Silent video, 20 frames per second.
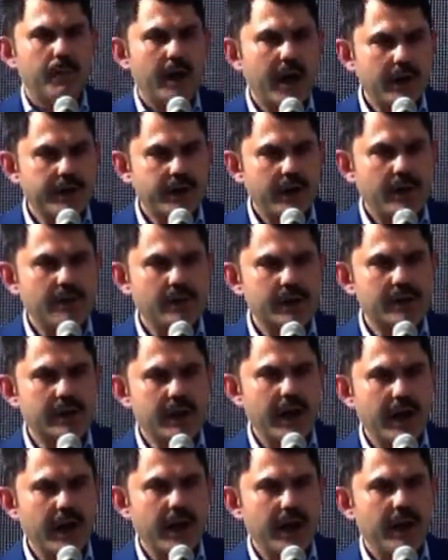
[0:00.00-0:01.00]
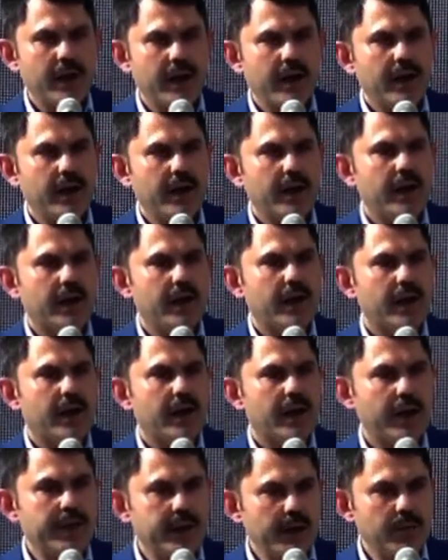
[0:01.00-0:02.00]
Bahçemize,
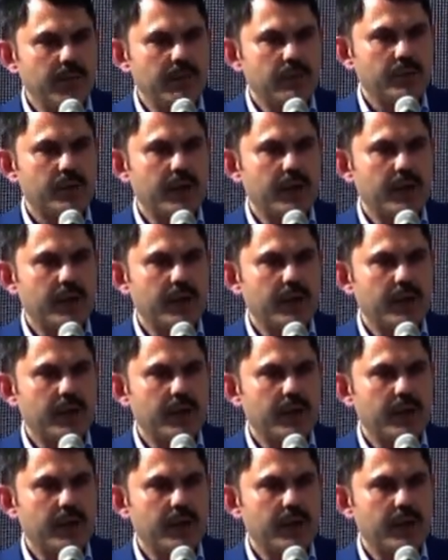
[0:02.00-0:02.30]
kadim